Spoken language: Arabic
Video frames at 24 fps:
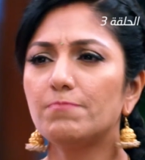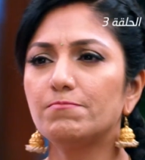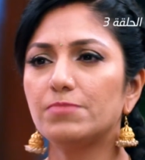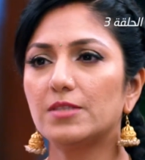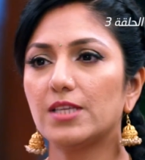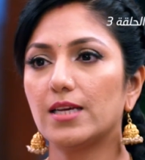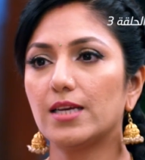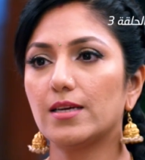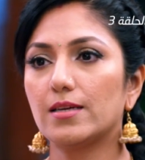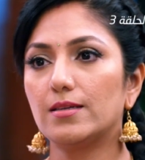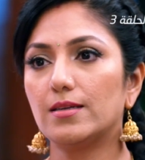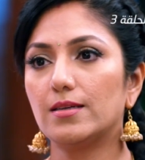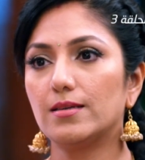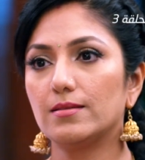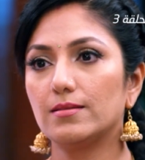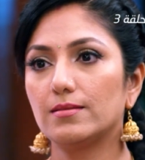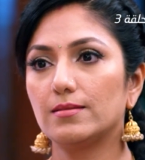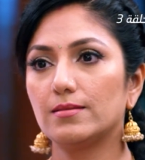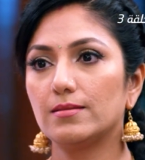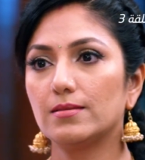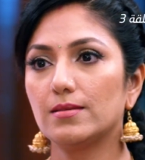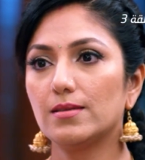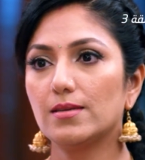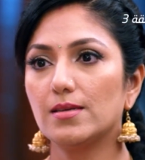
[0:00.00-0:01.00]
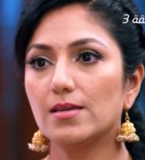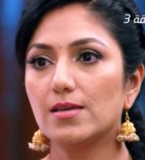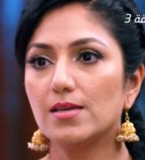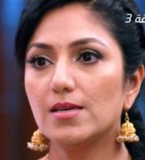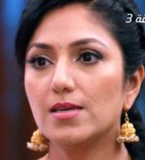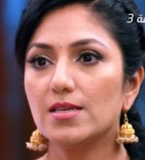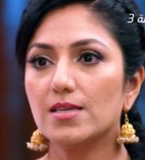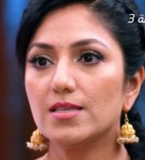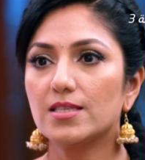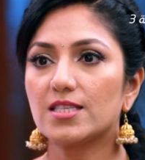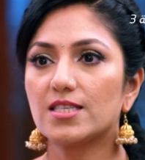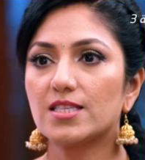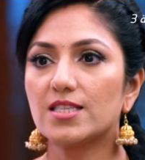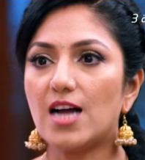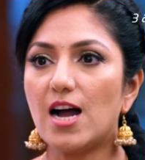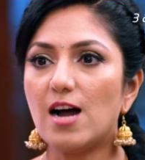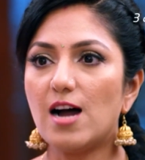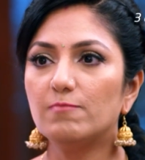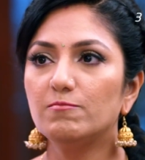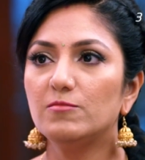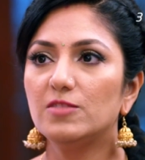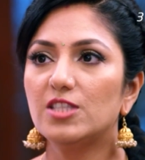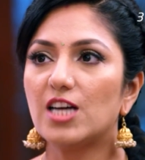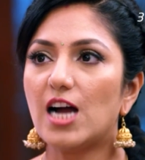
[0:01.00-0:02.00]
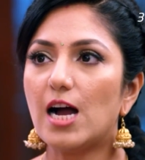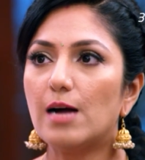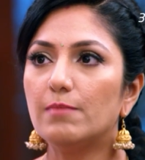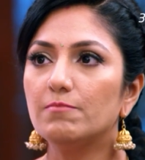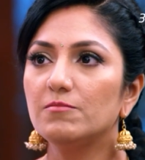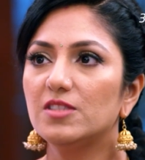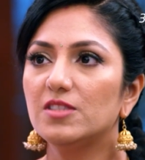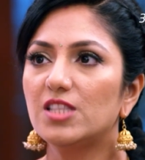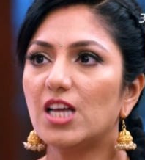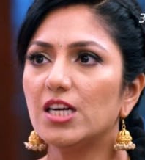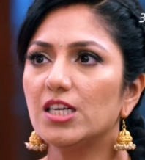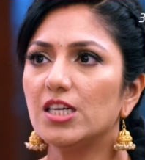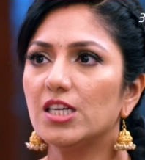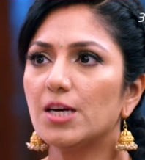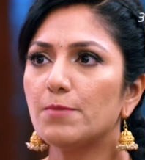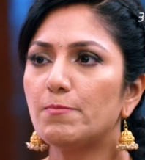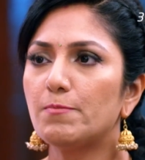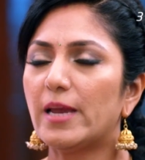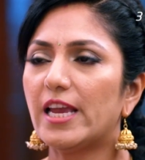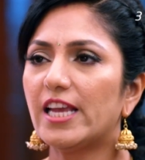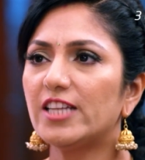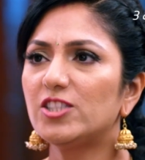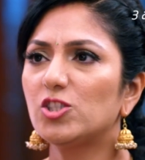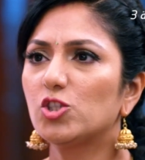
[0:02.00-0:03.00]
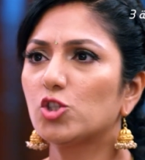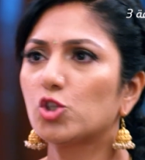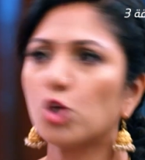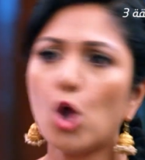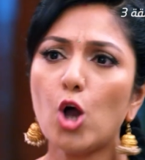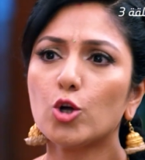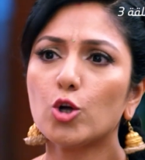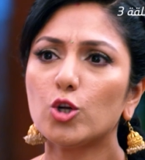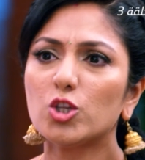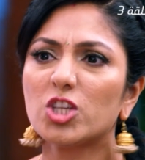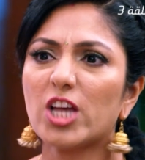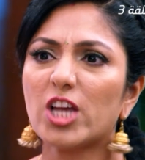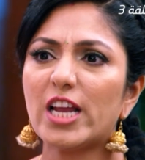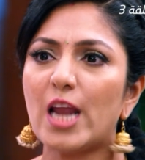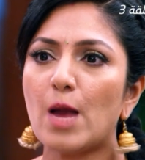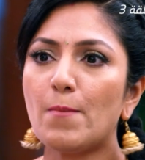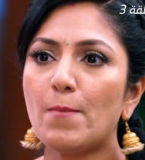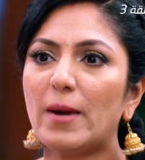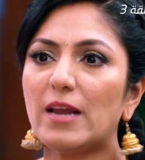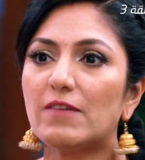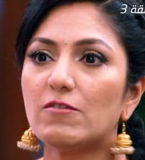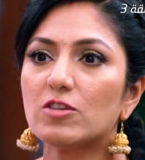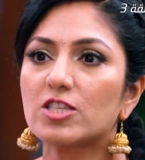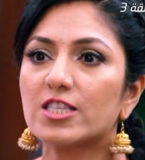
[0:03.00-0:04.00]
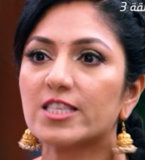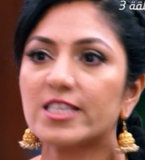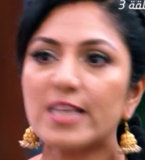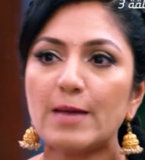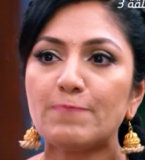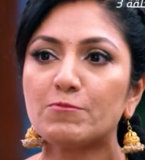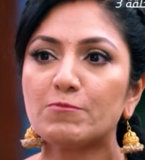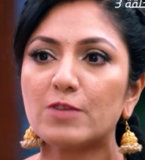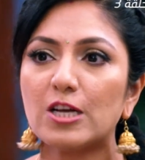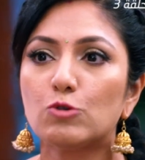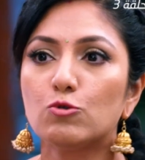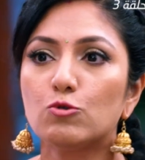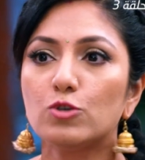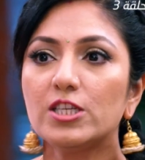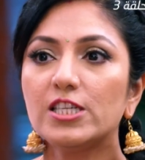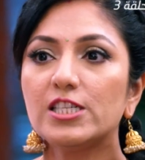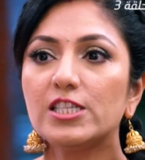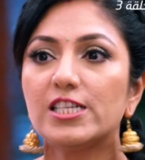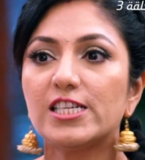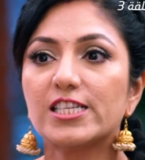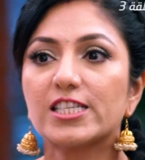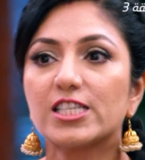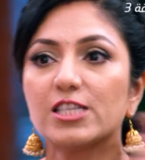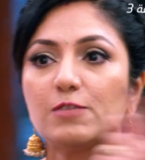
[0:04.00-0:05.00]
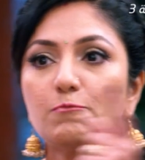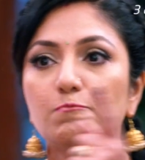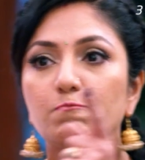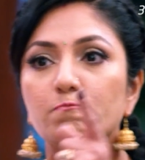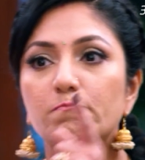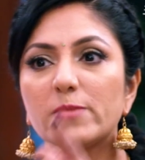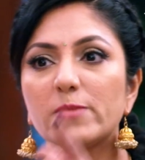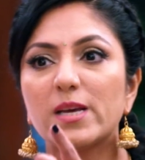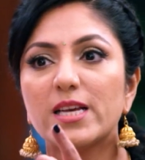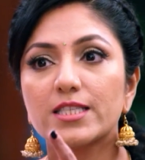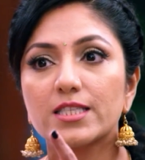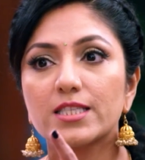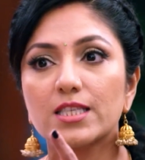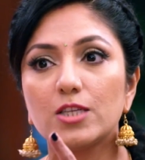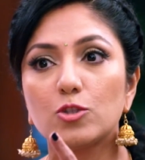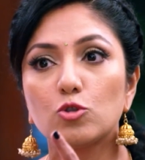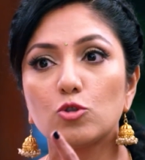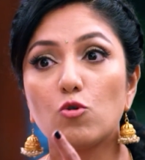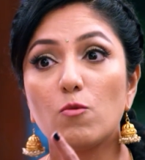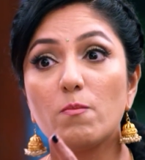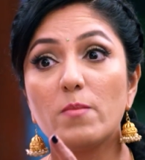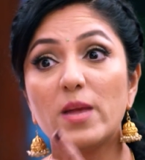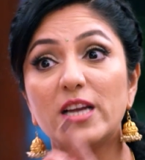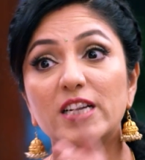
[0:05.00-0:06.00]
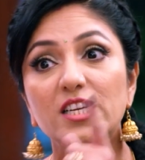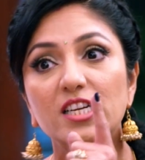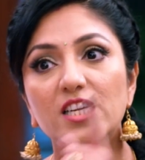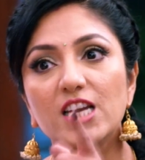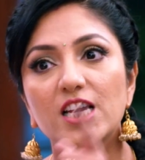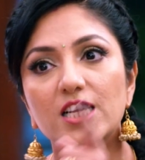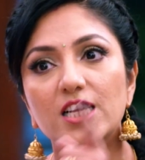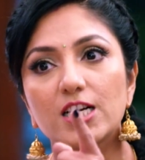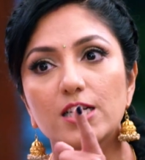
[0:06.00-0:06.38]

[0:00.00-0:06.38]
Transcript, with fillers: بقى هلأ استنوا وشوفوا انا شو ممكن اعمل ما رح اتردد ورح خليكم تدفعوا لو شو ما كان الثمن